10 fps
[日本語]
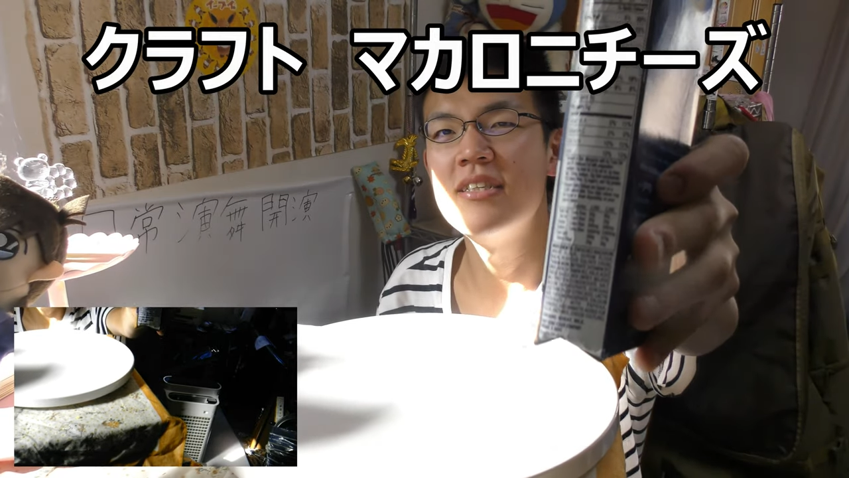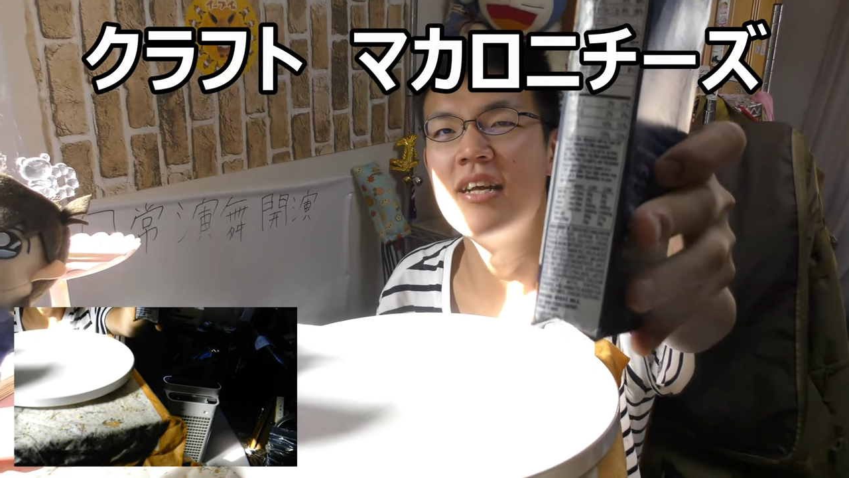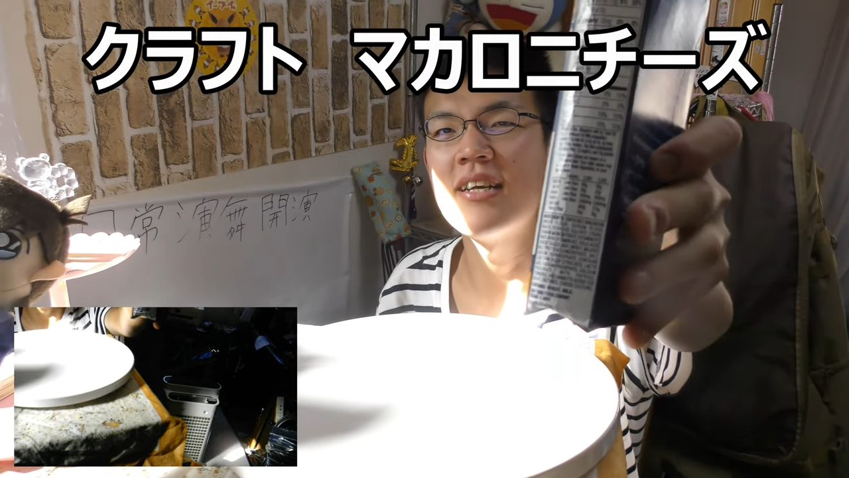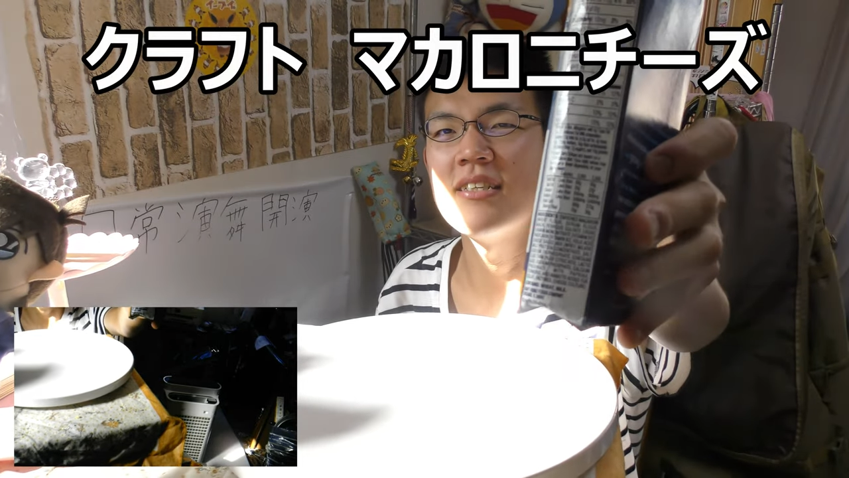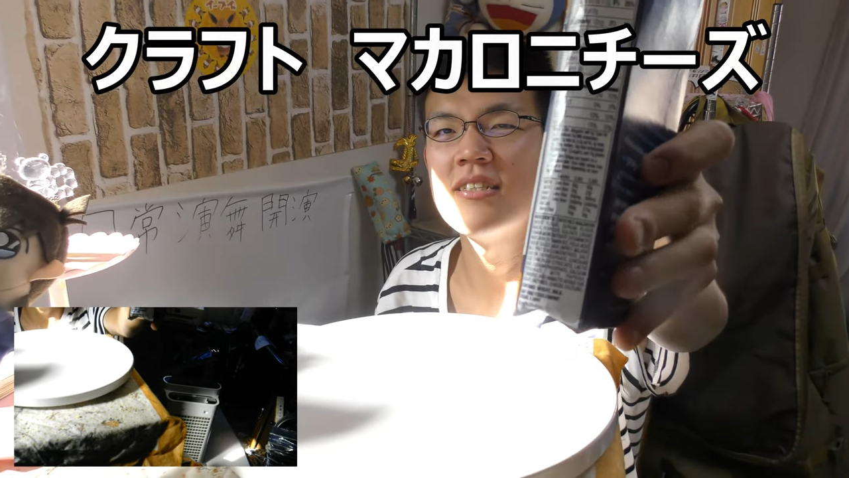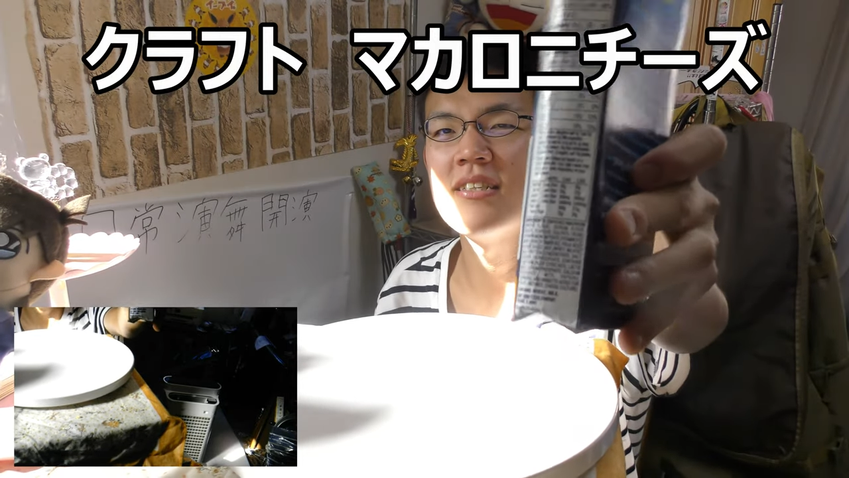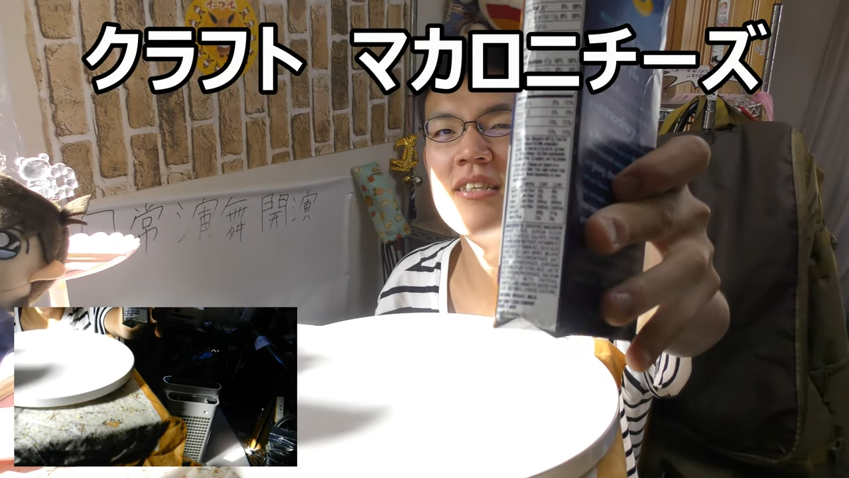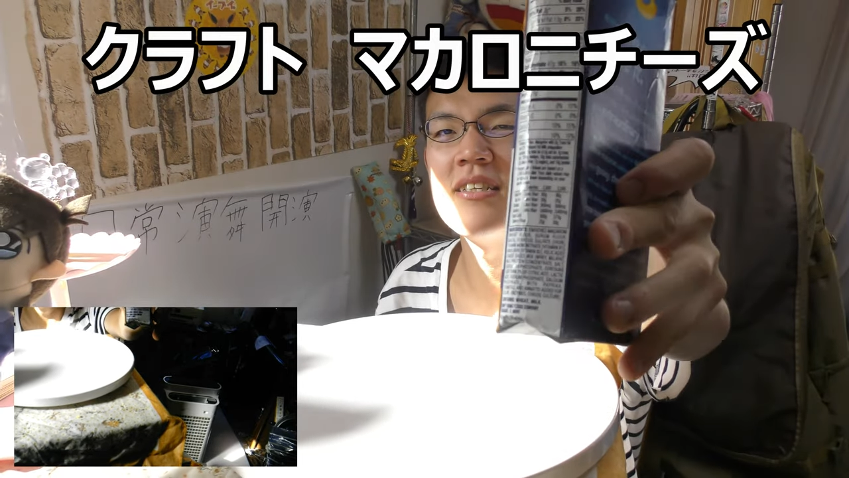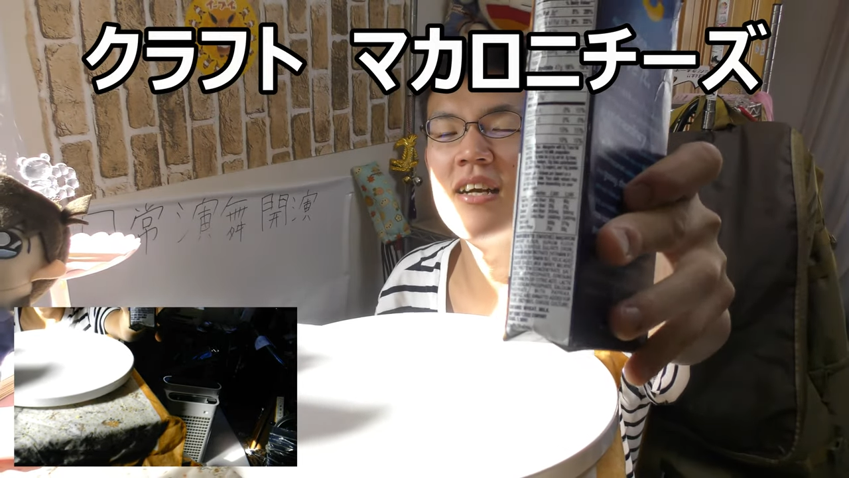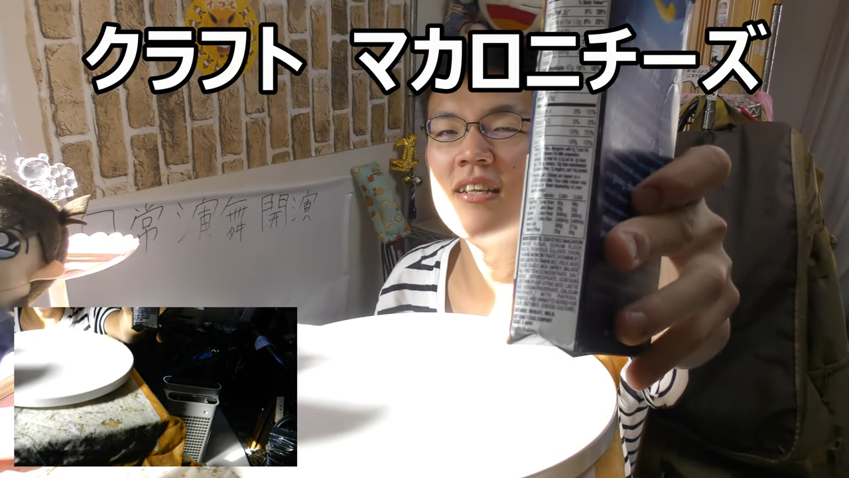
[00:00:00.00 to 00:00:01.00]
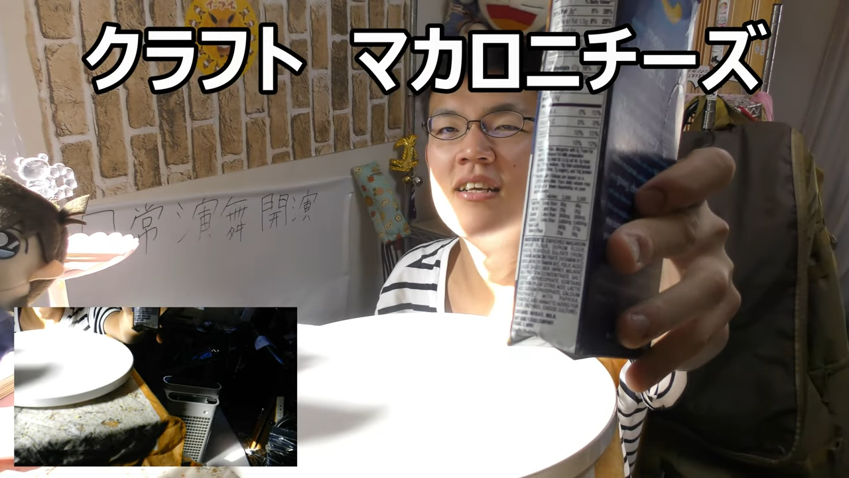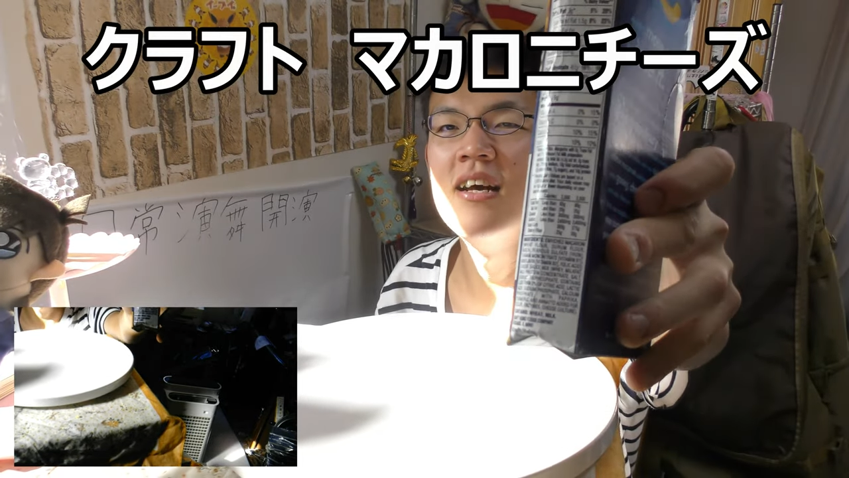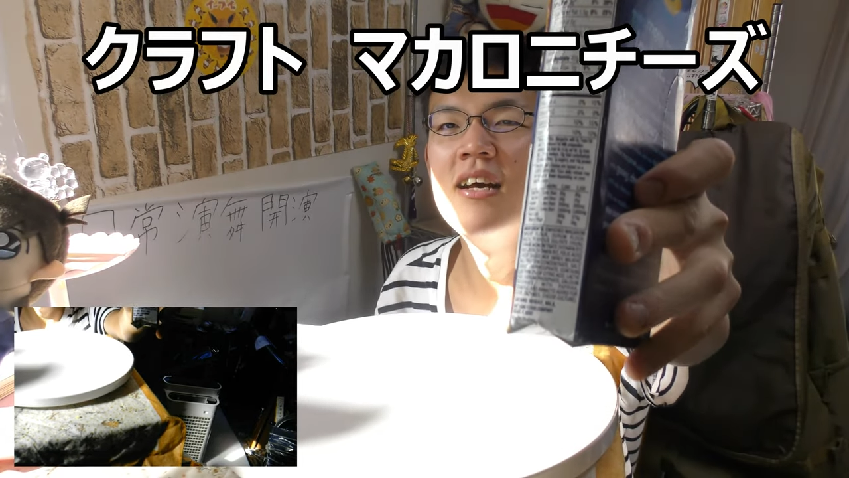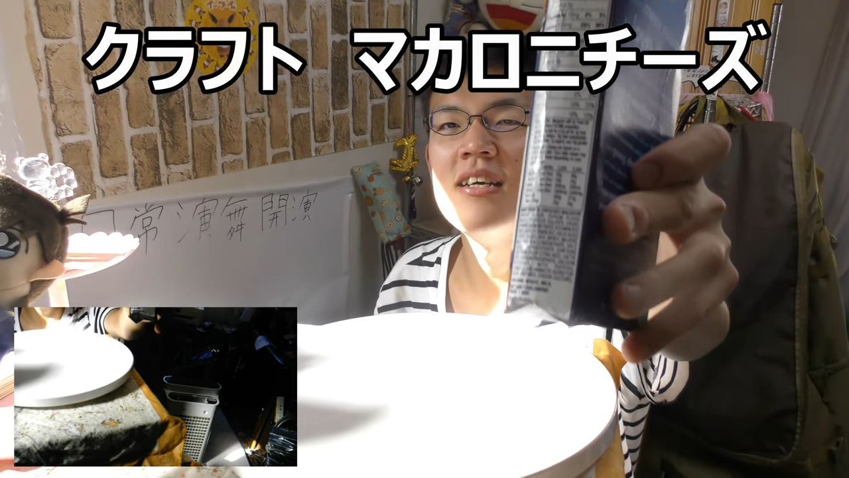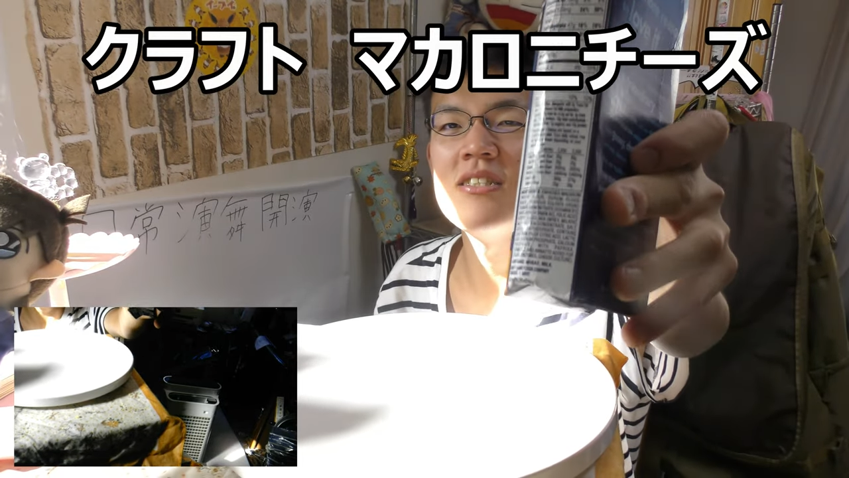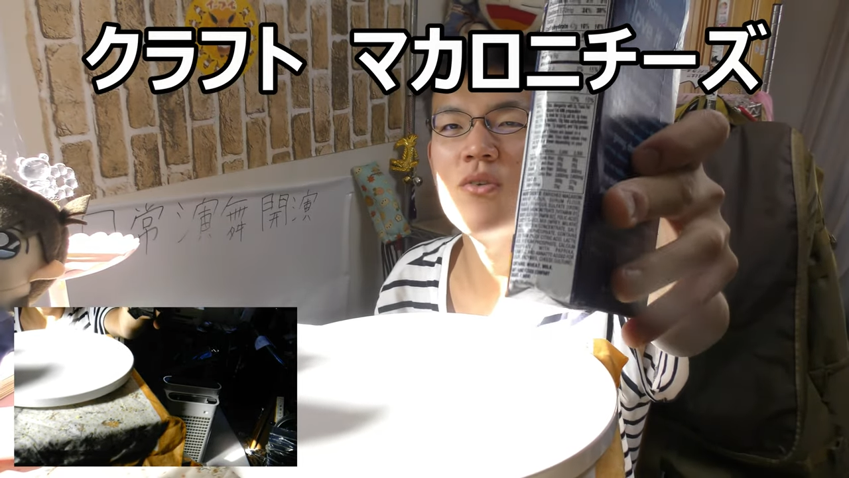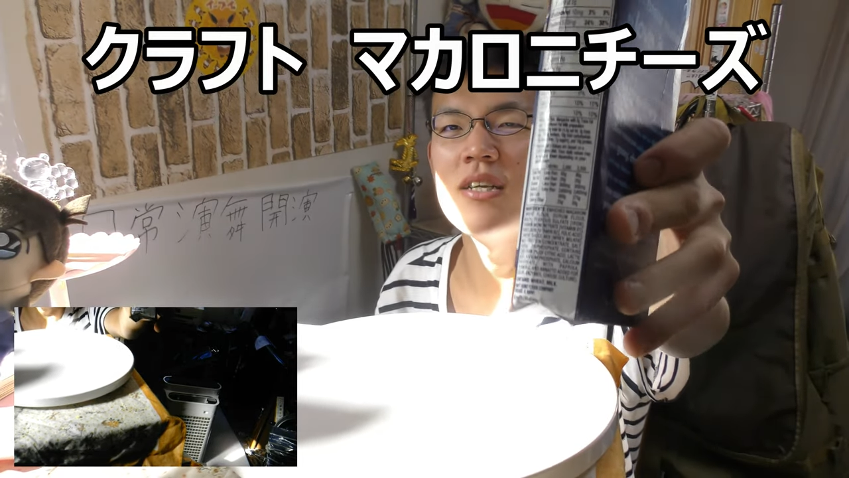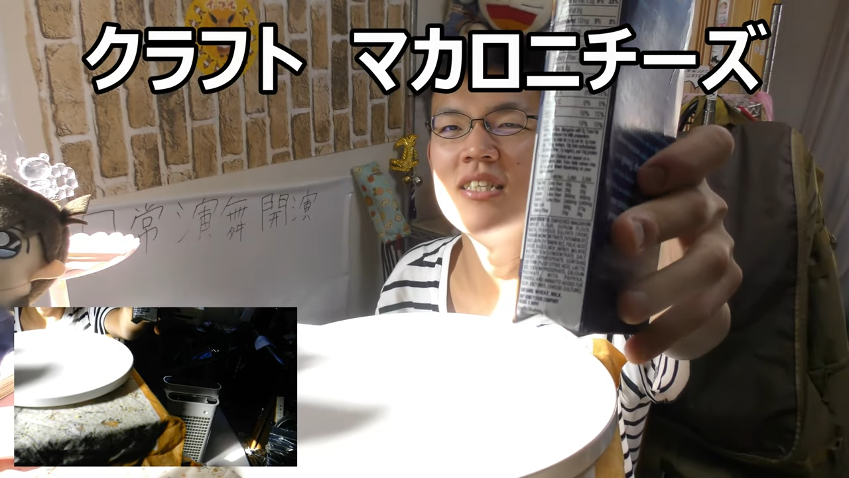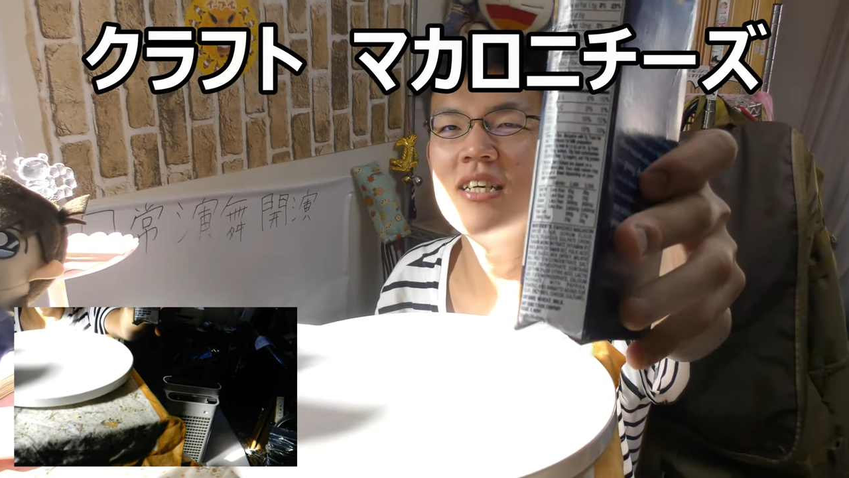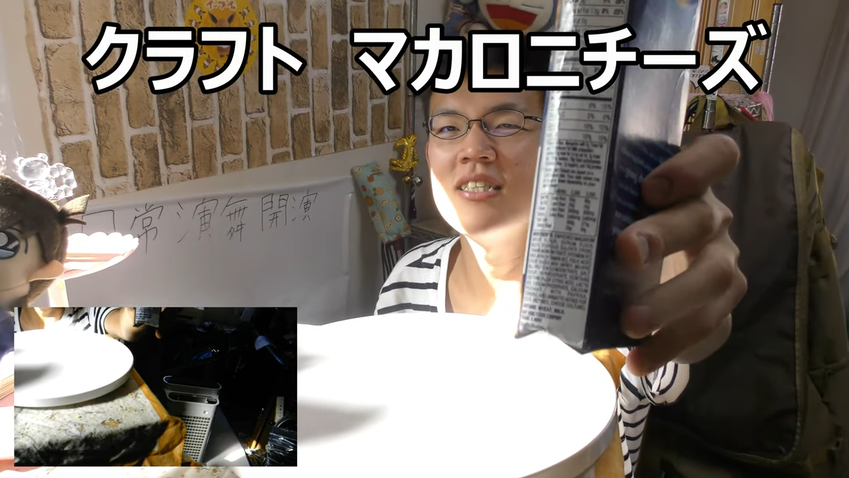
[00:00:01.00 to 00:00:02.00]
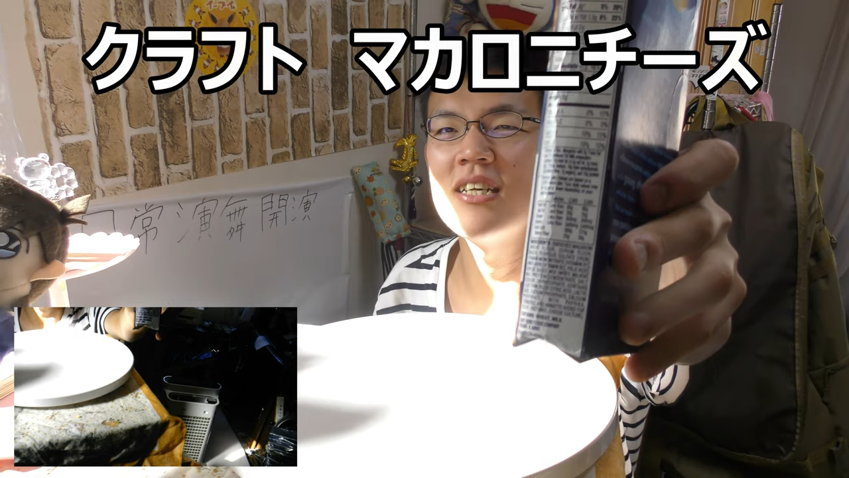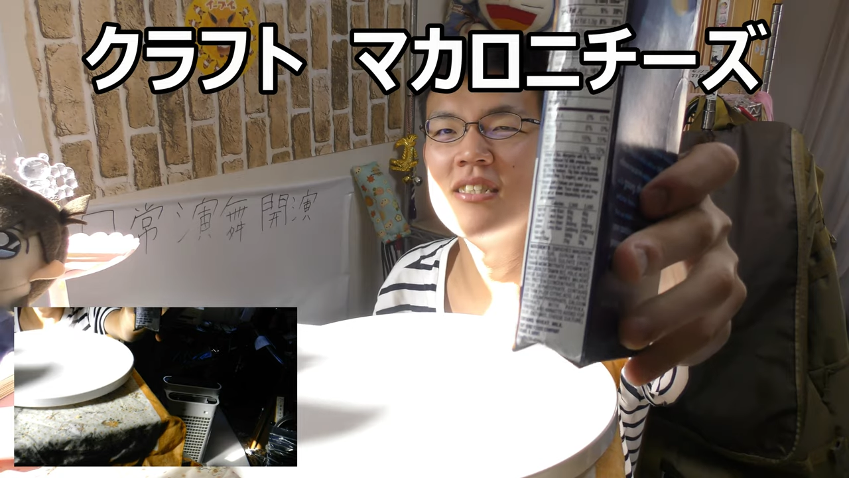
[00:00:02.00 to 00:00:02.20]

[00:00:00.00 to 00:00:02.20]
なんかそかでじがじが